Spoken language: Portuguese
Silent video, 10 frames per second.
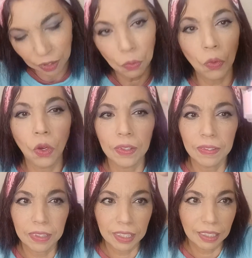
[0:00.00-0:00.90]
Um
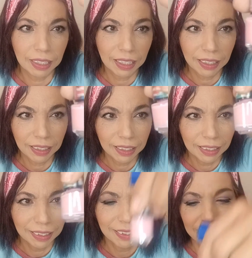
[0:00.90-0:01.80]
rosinha.
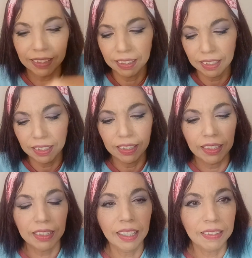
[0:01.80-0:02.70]

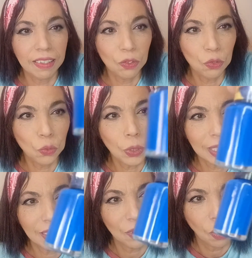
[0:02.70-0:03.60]
E esse azul aqui,